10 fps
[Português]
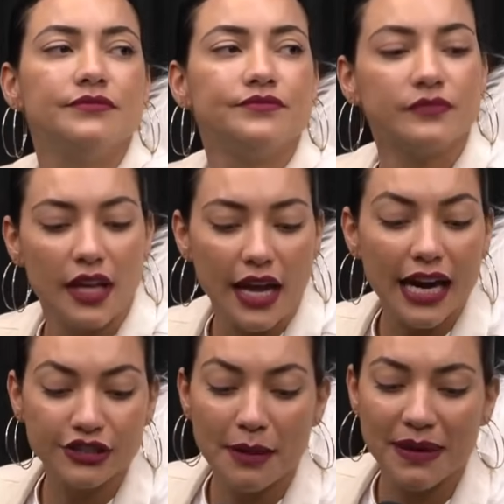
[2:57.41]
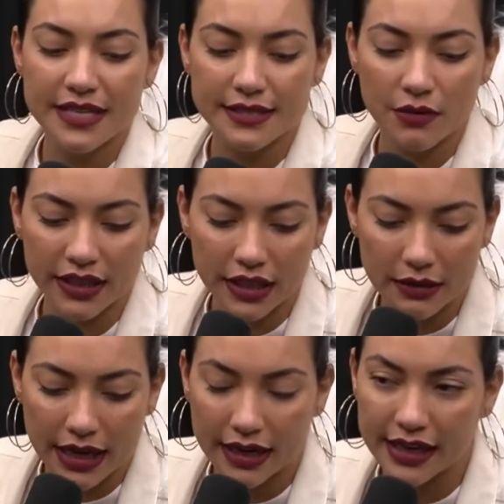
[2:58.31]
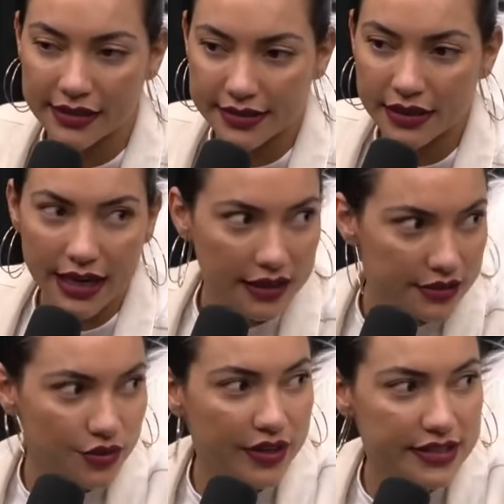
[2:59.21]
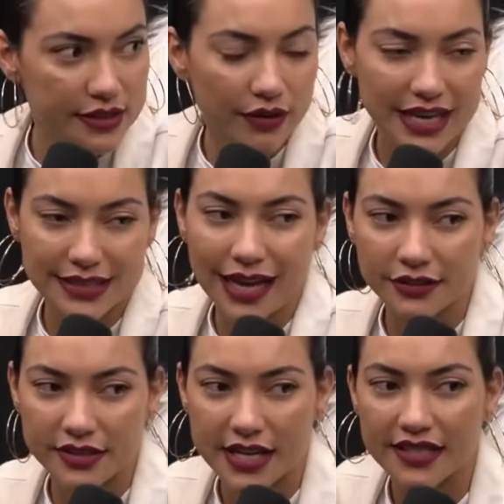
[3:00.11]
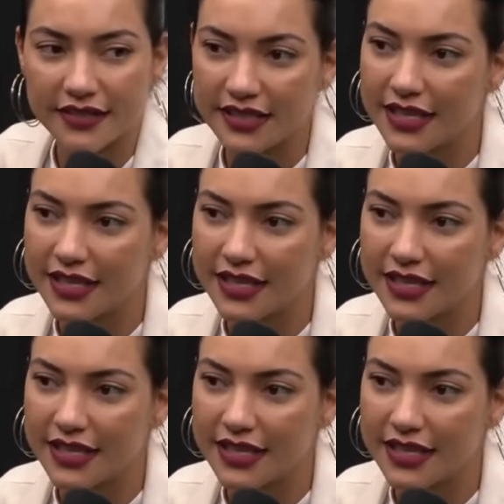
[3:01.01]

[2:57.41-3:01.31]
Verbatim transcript: Você não pode. Ela já apareceu aqui, que é, eles, eles dois são casados e às vezes